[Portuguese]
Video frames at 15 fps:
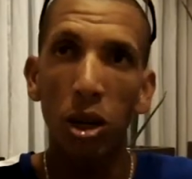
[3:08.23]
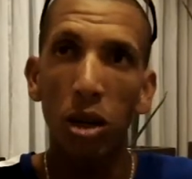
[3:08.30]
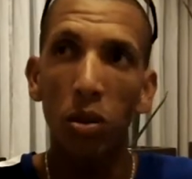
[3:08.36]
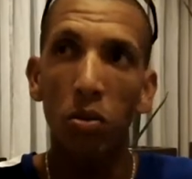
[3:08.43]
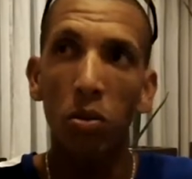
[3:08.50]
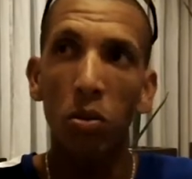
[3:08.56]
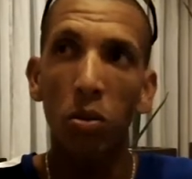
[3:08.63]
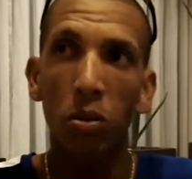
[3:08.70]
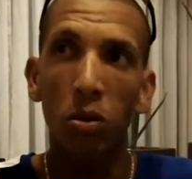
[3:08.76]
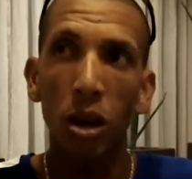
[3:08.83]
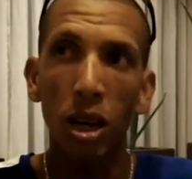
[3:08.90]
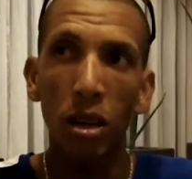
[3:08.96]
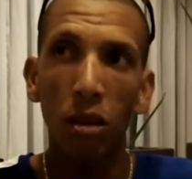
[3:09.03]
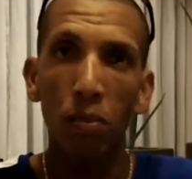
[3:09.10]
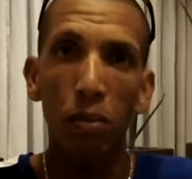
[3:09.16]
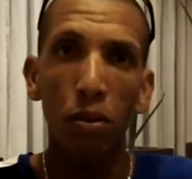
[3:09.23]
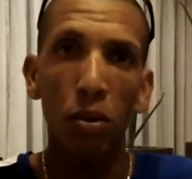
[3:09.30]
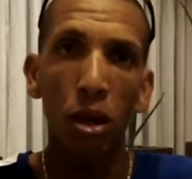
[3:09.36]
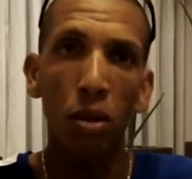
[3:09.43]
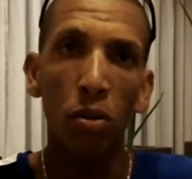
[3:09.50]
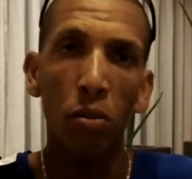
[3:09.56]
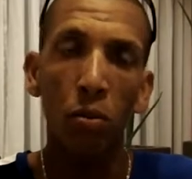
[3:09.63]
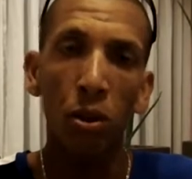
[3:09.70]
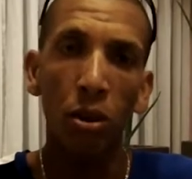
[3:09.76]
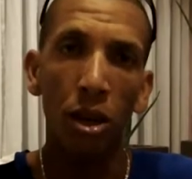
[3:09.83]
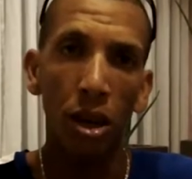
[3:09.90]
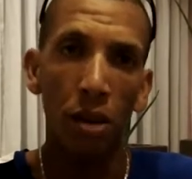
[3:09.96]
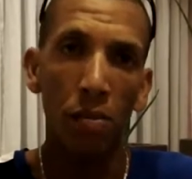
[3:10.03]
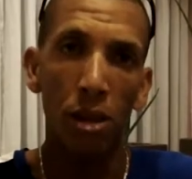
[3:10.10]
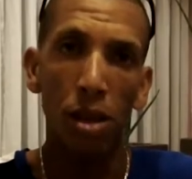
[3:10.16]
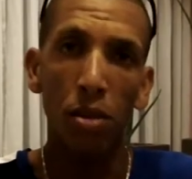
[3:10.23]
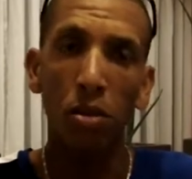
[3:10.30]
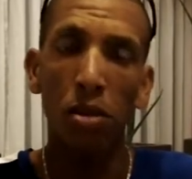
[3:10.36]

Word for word: aí uns 40% do meu treinamento.